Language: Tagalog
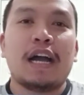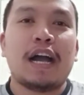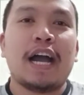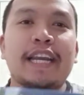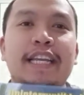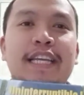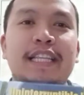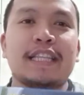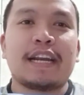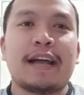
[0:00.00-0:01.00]

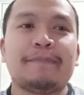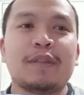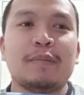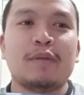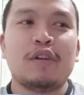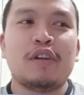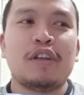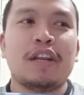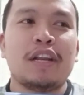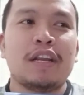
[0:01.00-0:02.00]

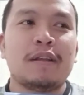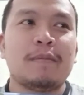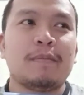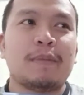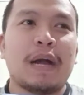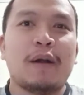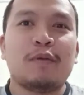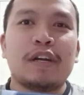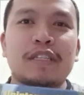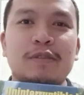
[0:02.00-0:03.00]
Uninterruptible
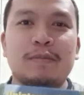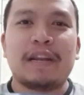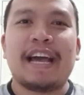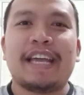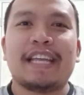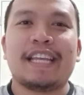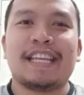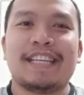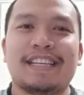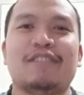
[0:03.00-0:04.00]
Power Supply.
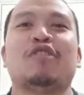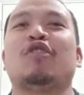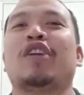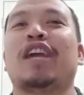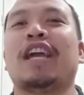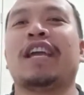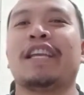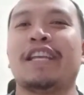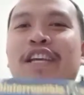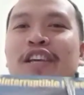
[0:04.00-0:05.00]
Okay?
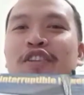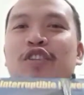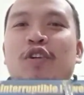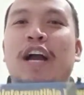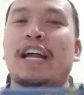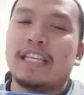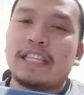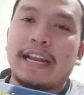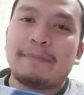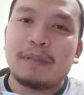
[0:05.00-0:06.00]
So,
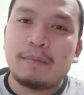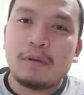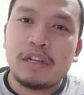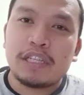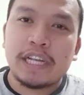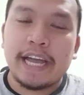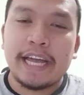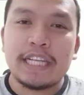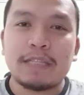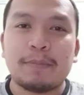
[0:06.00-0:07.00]
uninterruptible siya
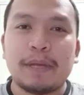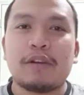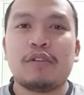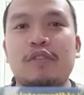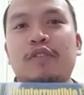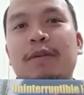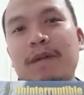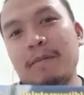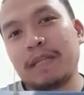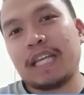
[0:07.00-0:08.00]
guys, pero
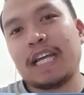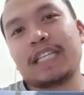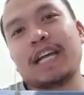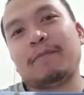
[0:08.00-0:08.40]
namamatay siya